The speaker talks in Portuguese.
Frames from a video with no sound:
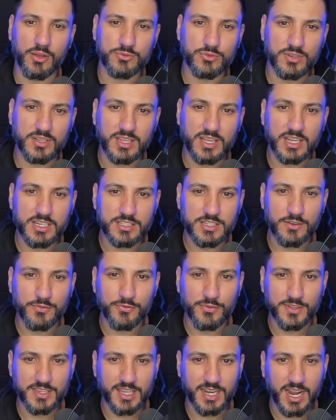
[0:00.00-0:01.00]
Autoridade
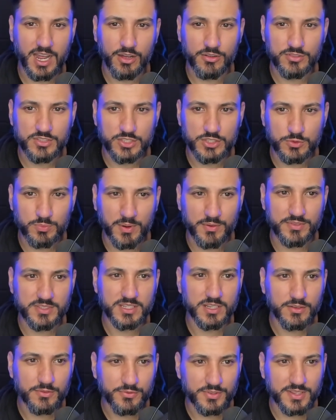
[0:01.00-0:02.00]
Federal de
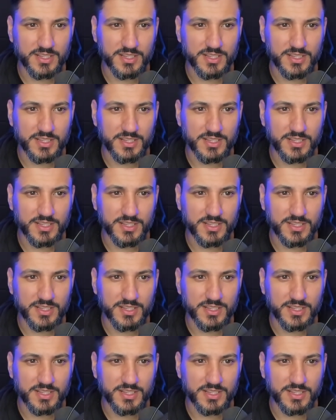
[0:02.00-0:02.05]
Supervisão